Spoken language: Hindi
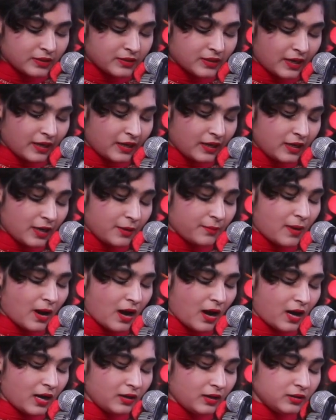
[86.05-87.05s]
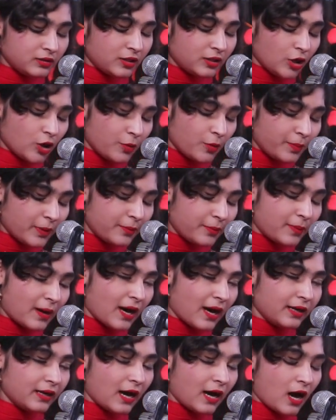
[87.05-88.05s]
यही लम्हा दिलों पर
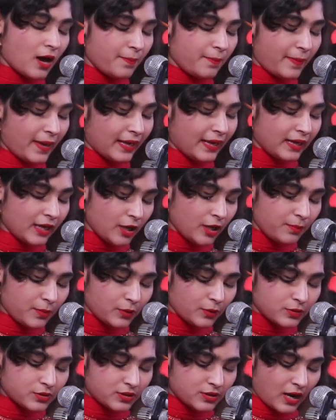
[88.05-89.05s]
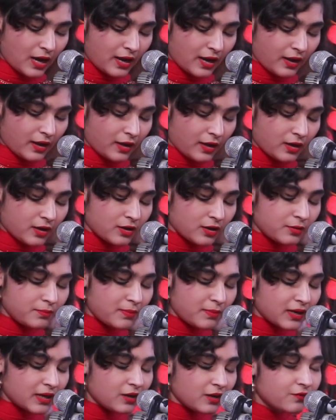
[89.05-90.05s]
बारहा पहले भी गुजरा
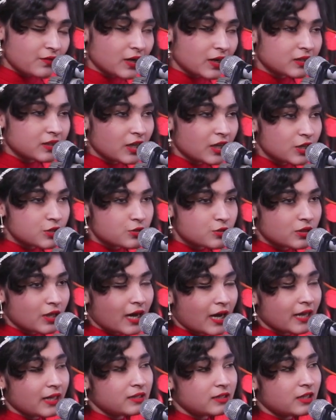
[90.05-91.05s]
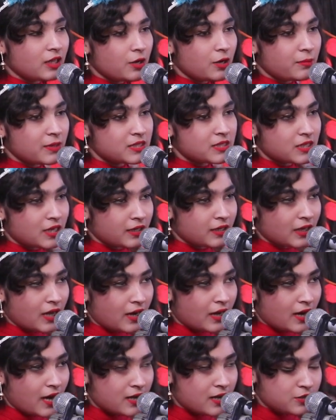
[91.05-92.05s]
है मगर वक्त जुदाई दिल
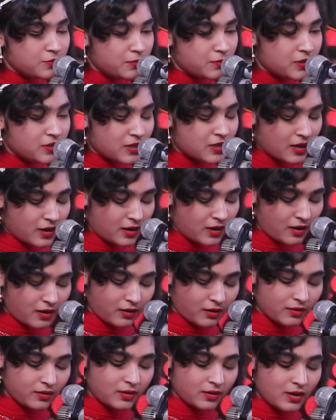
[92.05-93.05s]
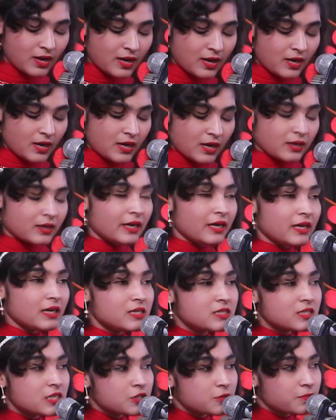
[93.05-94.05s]
मचलना लाजमी ठहरा
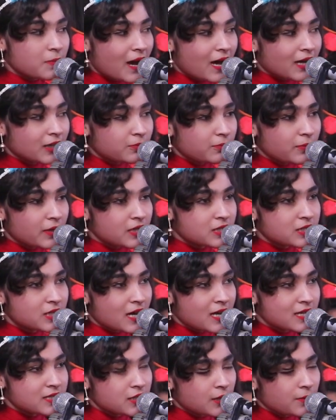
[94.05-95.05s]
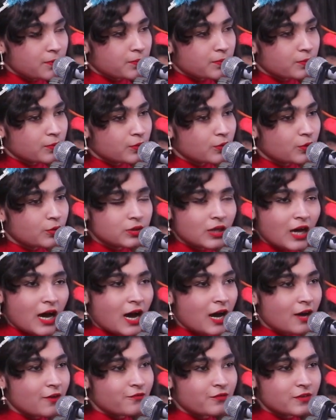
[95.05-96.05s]
कहीं जज्बात में जाजिब खुदा
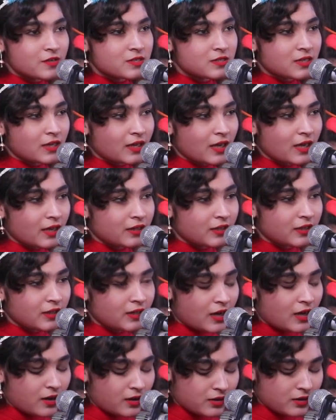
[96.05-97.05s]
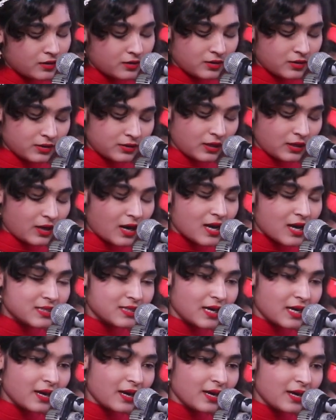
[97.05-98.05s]
हाफिज न कह देना
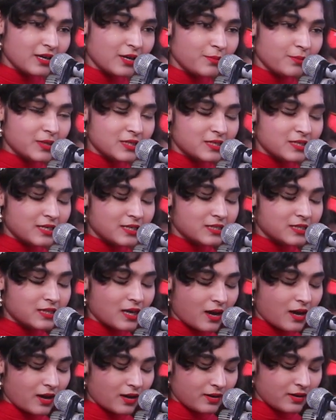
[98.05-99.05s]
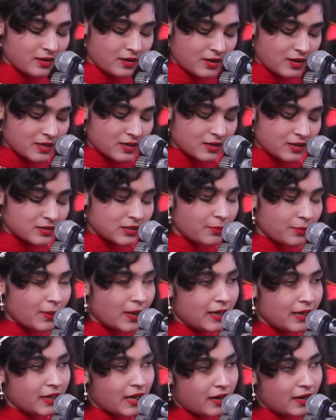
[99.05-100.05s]
तकाजा है ये मजलिस का
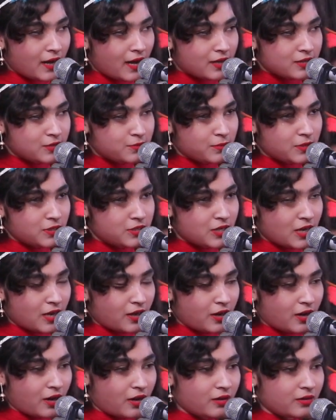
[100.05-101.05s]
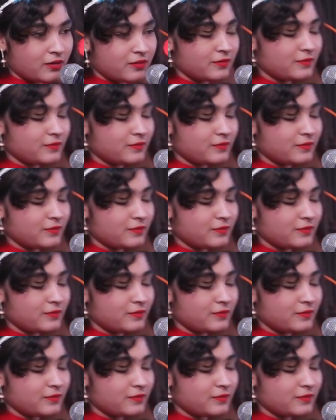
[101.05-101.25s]
संभलना लाजमी ठहरा